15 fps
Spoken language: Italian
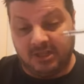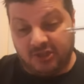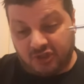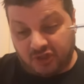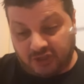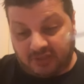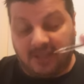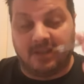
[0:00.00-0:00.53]

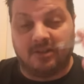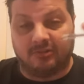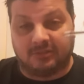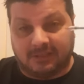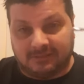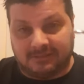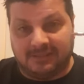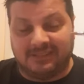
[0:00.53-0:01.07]
Ci tengo
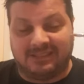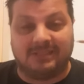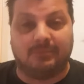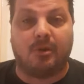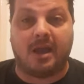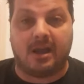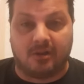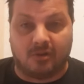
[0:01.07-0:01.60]

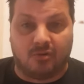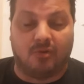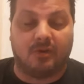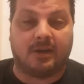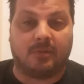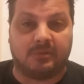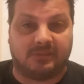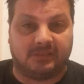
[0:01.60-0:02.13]
tantissimo e
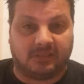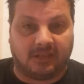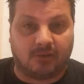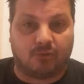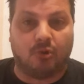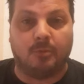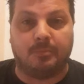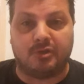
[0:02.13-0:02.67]
ancora questi tre
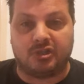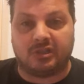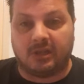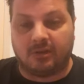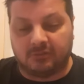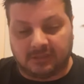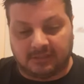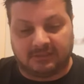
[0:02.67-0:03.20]
colpi ci
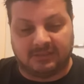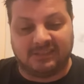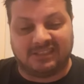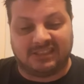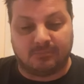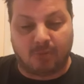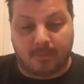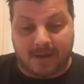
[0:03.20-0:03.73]
tengo
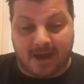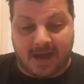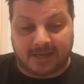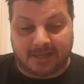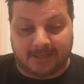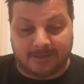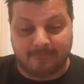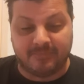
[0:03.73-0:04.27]
tantissimo a
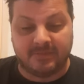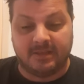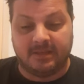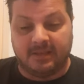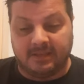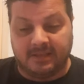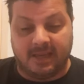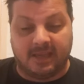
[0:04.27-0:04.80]
Bari.
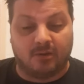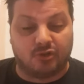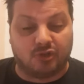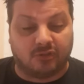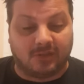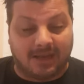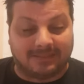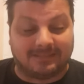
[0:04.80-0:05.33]
Ieri è
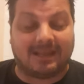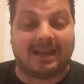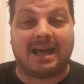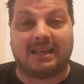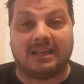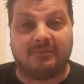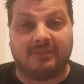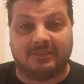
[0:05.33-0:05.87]
uscito il
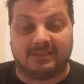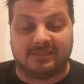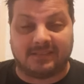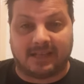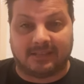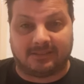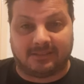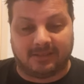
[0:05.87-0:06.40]
laterale, il
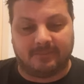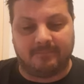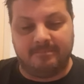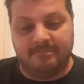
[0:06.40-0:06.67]
27,